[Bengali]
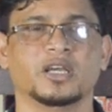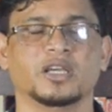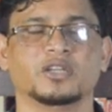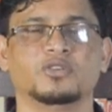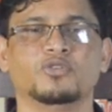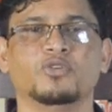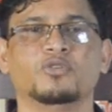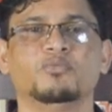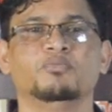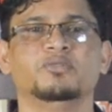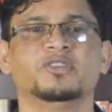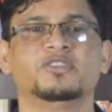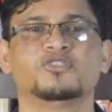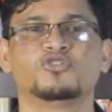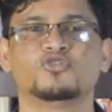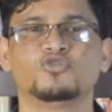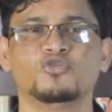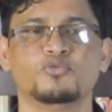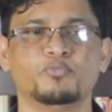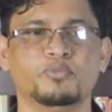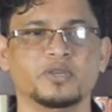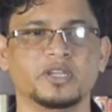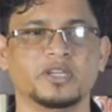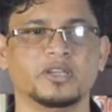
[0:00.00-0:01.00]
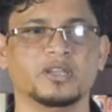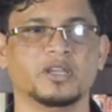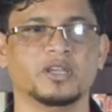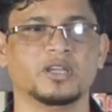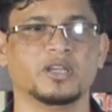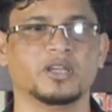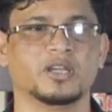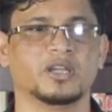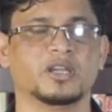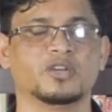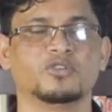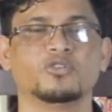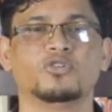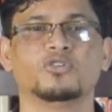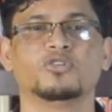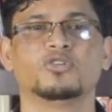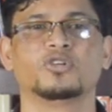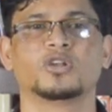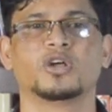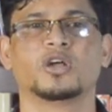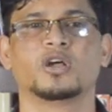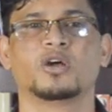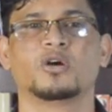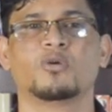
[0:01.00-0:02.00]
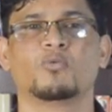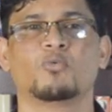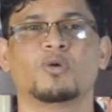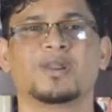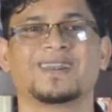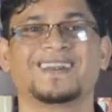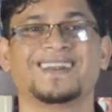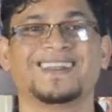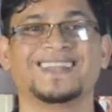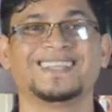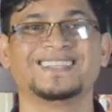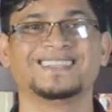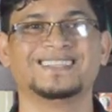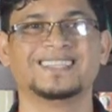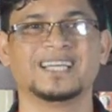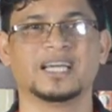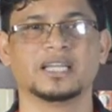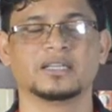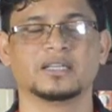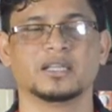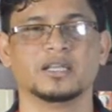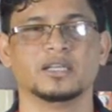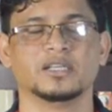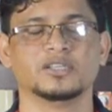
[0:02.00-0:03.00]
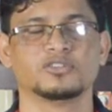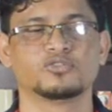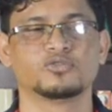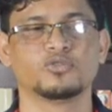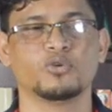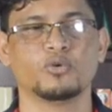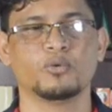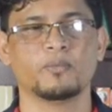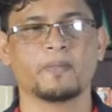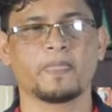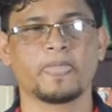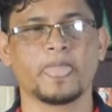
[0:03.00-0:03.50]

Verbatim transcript: ডোন্ট বি স্টুপিড ডোন্ট ওয়ার্ক লাইক দ্যাট সো